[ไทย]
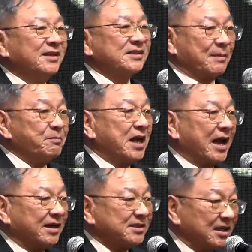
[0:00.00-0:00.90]
สำแดง
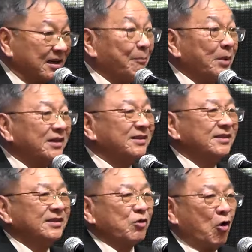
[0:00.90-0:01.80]
ในสิ่งลับลึก
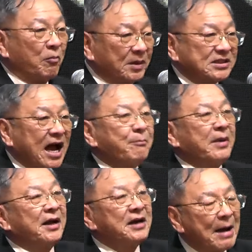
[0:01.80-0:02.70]
ของพระเจ้า
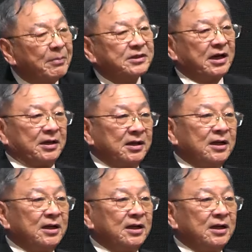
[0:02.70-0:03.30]
แม้น้ำพระทัย